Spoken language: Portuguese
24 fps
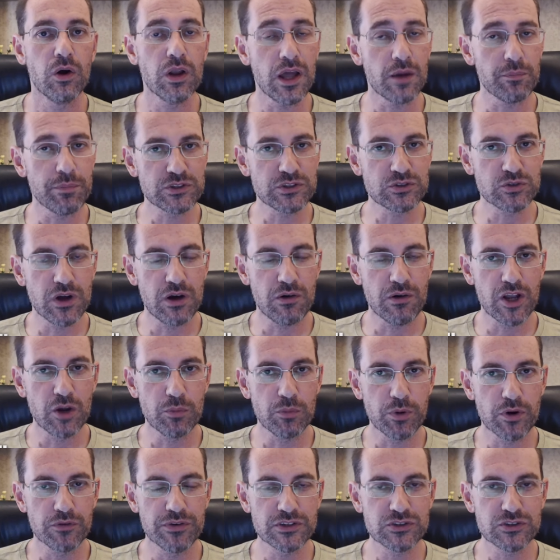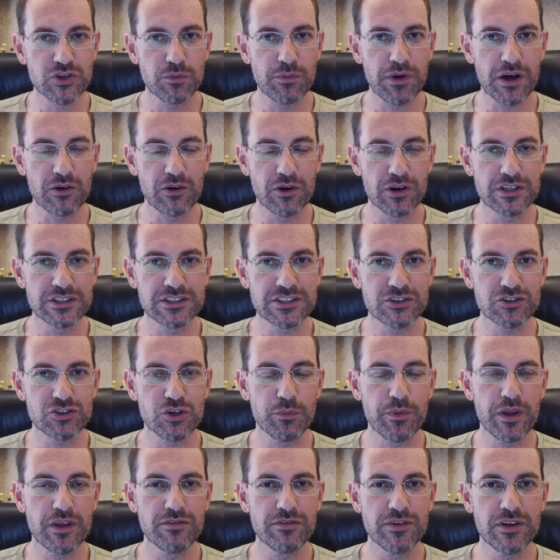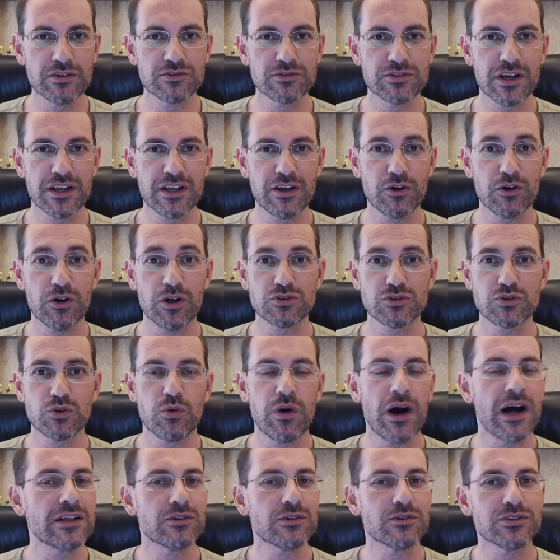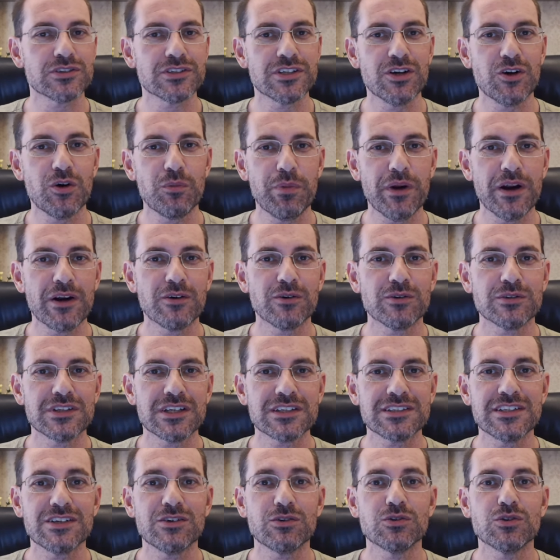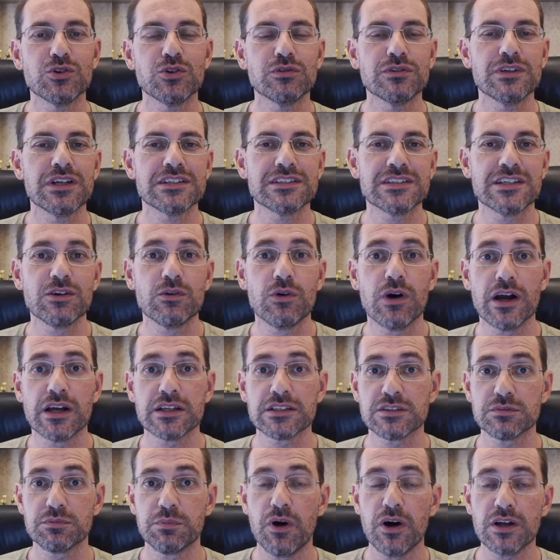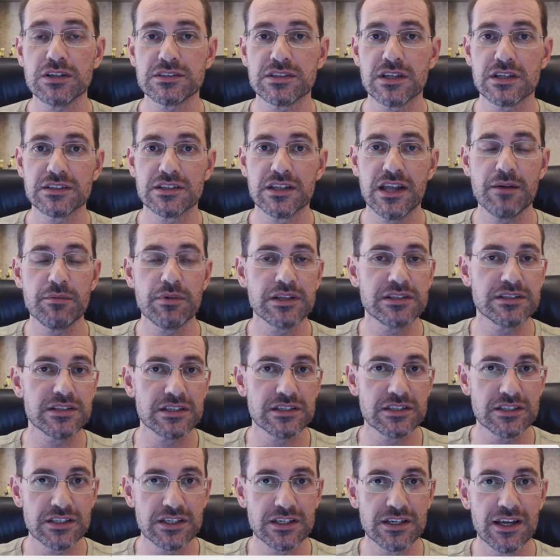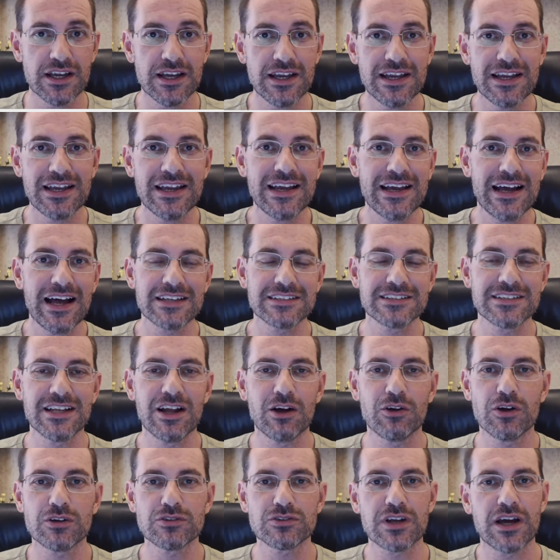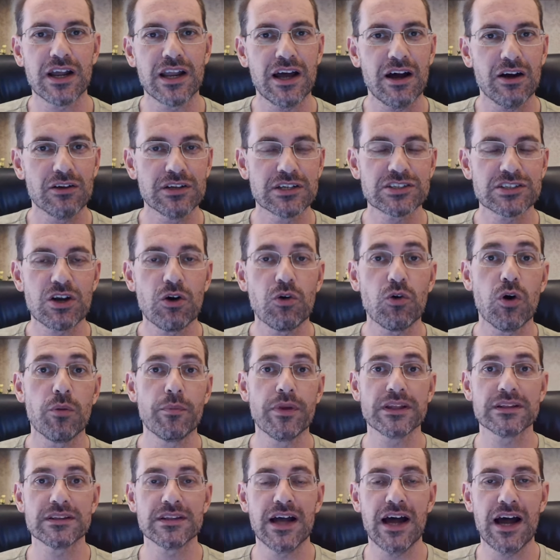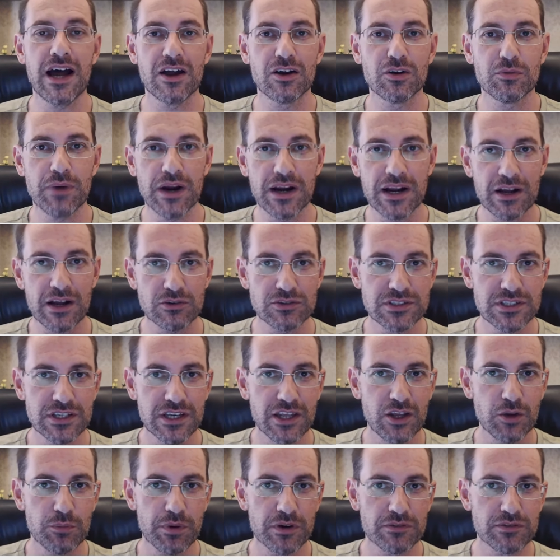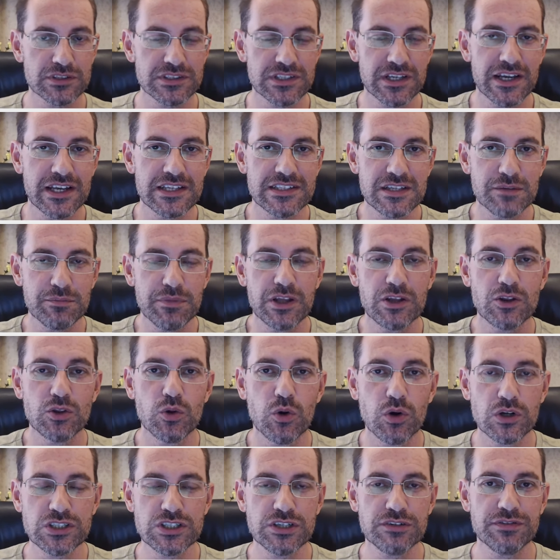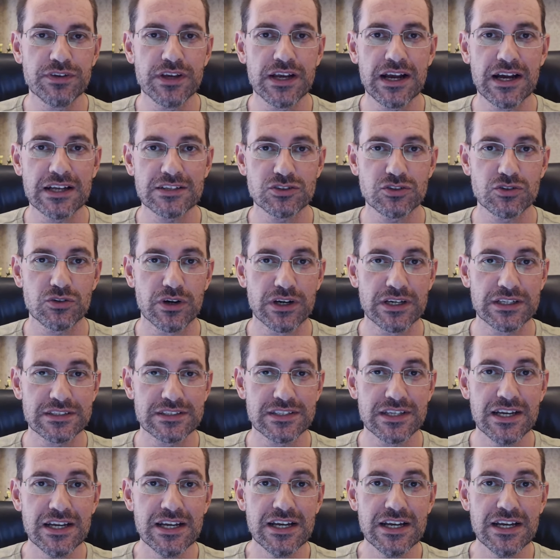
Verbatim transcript: Olá, pessoal. Aqui é o professor Baroni. Sejam bem-vindos aqui ao nosso quadro Cinco perguntas, cinco dúvidas, cinco respostas. Lembre-se de assinar o nosso canal, deixar o comentário, marcar o sininho para você receber notificações.